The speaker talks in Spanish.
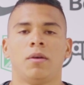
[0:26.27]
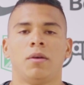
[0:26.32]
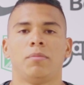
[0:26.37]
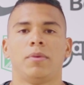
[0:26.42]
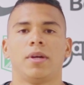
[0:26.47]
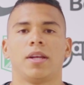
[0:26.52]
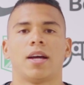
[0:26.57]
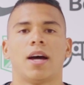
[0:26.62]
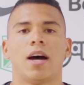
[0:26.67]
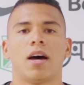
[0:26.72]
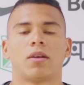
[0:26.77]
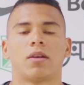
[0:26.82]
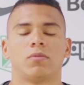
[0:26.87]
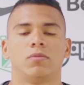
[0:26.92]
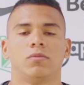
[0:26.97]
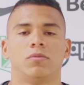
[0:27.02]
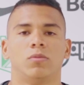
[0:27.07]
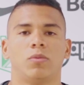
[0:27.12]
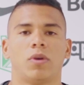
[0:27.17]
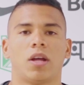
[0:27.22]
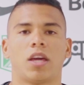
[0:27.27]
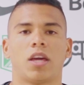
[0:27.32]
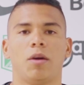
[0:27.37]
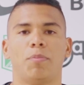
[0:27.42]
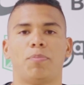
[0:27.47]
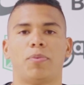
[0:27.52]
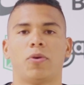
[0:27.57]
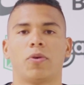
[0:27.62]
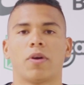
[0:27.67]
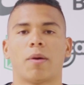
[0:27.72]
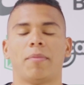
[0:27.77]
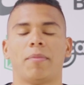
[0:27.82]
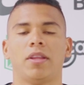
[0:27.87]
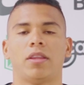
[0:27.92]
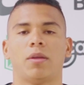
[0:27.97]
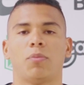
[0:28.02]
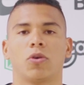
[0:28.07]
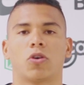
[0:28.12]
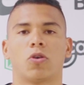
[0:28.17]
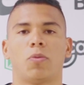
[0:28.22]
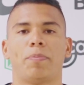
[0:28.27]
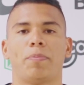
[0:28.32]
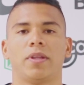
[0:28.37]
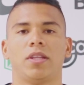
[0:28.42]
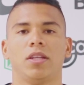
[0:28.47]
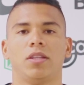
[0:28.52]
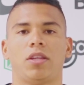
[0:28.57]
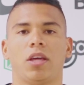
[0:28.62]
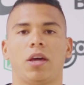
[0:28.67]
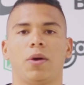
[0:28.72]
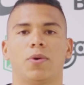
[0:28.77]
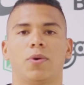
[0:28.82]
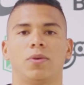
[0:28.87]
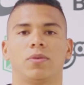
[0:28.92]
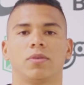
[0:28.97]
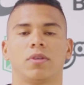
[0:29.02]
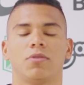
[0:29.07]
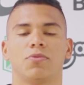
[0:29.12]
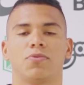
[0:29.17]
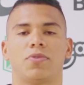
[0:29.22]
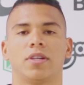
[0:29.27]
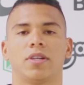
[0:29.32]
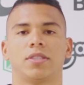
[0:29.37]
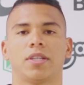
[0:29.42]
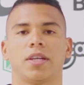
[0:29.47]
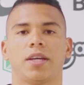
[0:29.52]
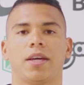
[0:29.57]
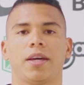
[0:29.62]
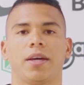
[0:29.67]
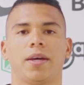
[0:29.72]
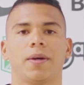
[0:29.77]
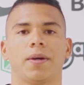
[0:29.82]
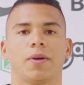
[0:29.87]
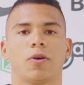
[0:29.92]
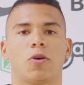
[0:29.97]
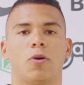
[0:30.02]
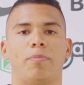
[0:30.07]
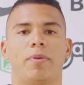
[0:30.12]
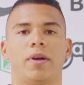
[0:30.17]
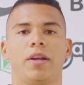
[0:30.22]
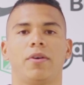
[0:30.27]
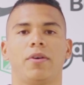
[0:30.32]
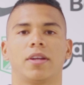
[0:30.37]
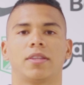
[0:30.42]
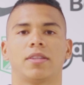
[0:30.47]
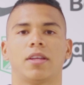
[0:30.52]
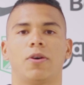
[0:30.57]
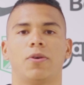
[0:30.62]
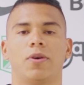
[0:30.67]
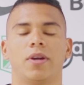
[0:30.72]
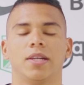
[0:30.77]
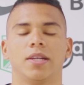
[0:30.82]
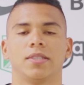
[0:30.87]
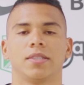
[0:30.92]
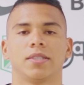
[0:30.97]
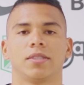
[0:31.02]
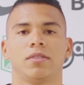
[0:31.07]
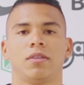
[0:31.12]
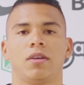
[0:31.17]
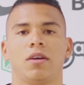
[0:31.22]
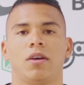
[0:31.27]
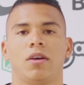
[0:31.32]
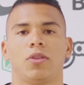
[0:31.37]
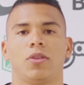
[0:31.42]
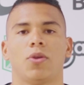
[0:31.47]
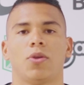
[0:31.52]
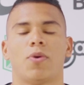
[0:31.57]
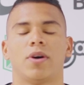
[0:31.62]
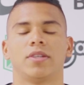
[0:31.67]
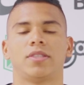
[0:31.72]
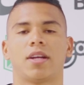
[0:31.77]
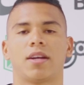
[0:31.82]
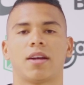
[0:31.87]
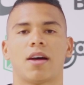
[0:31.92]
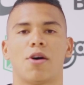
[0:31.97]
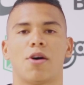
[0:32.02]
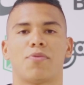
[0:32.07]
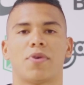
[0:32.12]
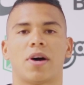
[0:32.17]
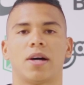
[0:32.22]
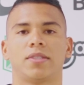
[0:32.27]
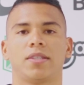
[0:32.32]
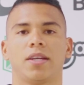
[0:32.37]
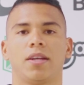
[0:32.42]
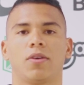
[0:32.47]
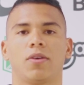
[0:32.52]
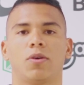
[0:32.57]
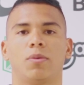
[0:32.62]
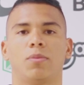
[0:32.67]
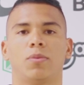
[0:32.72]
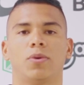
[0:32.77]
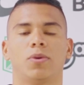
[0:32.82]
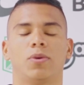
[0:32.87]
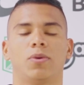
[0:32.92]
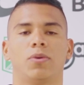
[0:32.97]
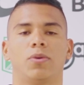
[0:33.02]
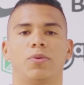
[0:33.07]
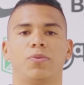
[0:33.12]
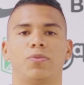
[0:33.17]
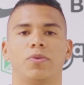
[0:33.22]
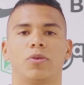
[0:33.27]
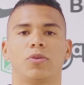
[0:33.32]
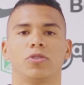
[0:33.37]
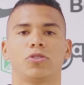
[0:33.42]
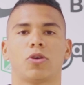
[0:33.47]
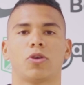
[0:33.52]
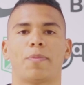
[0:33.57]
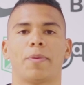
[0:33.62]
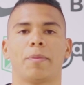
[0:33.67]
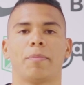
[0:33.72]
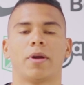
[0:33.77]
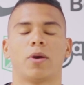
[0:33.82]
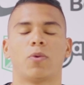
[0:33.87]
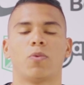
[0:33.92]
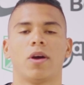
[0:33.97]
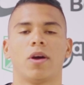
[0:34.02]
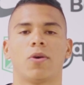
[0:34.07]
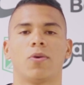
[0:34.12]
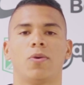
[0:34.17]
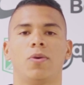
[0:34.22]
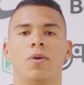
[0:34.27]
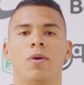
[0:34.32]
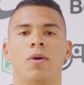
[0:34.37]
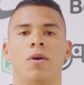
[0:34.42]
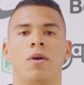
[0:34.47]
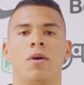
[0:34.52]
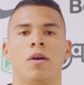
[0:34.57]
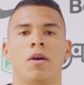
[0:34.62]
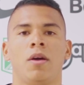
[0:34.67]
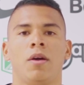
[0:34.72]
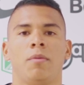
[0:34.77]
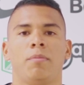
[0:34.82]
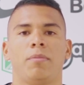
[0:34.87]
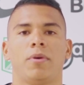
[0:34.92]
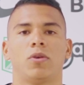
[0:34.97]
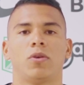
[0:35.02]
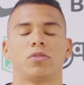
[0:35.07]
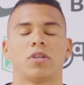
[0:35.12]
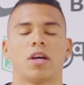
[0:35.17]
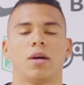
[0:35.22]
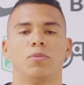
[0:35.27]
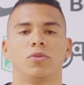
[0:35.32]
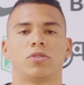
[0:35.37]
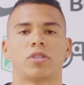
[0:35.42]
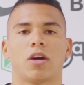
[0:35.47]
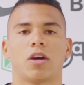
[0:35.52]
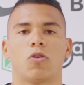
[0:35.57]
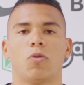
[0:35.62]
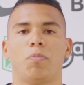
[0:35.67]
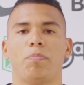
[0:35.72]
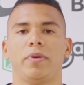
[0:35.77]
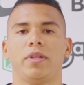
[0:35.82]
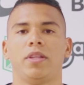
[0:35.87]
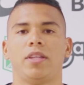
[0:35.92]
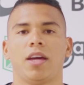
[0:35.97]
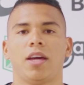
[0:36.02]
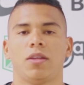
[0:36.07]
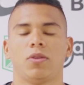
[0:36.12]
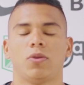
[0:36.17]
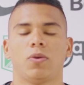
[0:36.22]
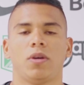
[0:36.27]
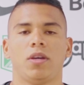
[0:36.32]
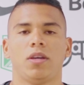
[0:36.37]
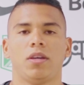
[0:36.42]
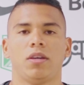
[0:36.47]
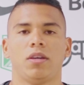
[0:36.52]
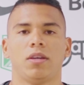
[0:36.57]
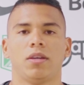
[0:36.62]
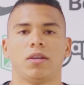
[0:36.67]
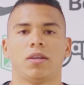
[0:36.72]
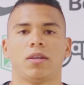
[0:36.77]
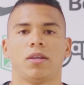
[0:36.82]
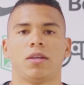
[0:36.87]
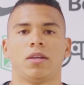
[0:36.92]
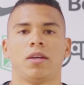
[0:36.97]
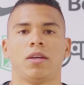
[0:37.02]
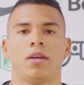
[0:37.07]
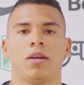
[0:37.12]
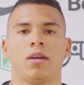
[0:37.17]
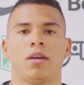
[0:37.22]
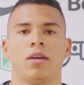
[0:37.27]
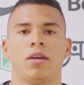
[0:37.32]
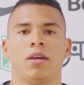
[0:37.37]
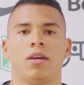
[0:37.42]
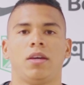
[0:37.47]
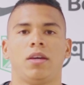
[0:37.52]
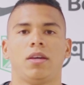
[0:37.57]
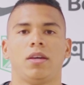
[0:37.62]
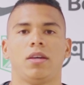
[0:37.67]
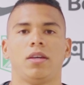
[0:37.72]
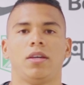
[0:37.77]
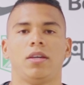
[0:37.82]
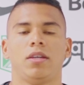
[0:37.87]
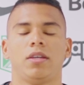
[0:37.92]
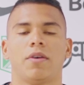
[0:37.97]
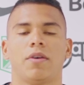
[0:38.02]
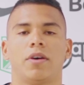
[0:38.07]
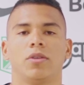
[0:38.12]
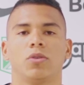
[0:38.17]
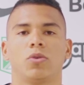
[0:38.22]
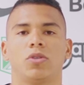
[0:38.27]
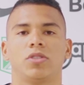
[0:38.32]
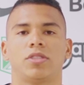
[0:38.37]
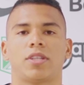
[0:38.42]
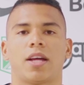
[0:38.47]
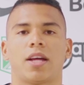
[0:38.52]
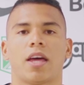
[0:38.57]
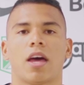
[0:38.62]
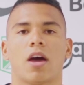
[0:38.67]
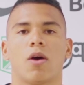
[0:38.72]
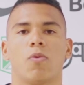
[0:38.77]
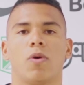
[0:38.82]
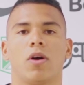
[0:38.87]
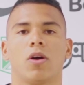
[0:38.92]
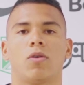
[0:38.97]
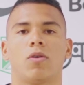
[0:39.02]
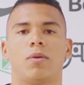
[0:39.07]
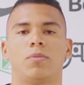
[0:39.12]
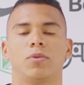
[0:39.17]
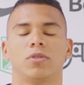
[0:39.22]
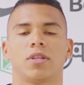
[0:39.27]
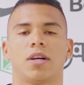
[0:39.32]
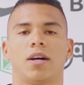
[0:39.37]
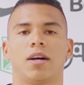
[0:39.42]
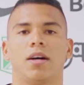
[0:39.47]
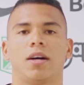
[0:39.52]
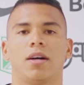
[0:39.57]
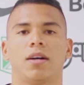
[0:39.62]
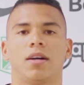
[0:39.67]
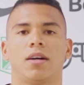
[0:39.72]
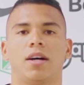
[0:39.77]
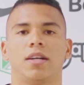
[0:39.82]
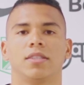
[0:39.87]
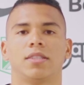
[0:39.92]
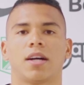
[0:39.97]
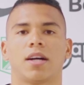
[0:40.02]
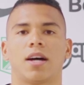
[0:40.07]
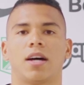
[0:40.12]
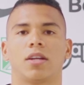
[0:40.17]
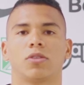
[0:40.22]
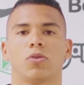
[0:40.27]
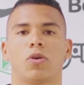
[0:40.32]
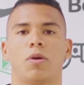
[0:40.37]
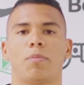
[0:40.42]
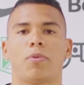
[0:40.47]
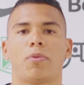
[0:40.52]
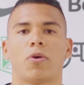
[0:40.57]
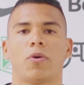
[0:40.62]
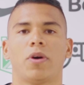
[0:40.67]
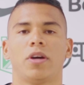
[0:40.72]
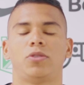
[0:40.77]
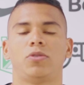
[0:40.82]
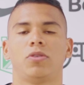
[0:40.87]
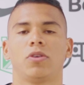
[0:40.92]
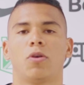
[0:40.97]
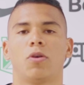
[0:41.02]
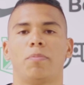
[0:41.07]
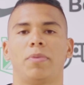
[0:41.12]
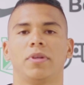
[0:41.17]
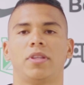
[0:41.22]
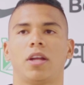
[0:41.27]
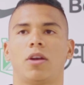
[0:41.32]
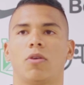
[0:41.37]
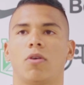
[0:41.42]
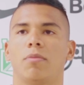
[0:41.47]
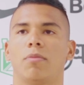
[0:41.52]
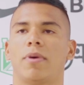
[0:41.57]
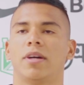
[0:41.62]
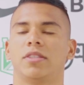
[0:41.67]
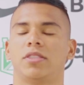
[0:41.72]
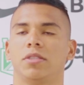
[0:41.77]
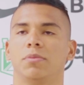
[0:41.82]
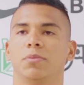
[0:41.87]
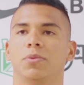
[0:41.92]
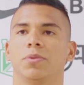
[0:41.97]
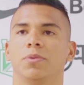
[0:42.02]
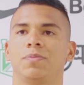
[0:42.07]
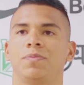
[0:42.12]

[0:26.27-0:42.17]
Melgar, un equipo obviamente muy competitivo en fase Copa Libertadores. No va a ser nada fácil, como fue nuestro primer juego, pero sabemos que compitiendo y y llevando nuestra idea de juego vamos a, sacar todo el provecho y competirlo al máximo.